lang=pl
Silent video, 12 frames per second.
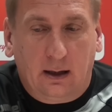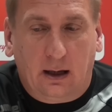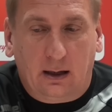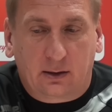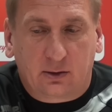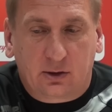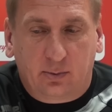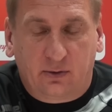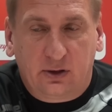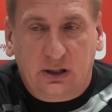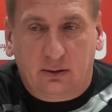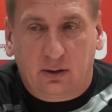Ale to, co
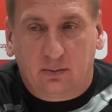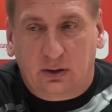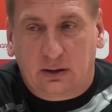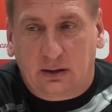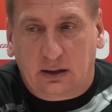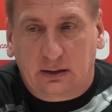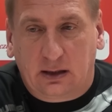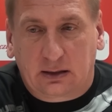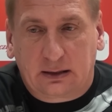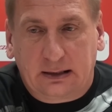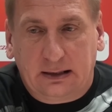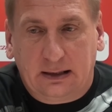powiedziałem, tak
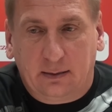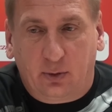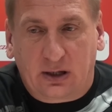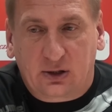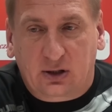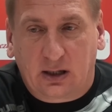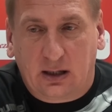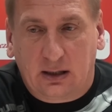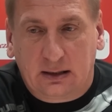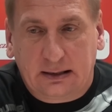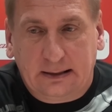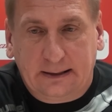jak porażka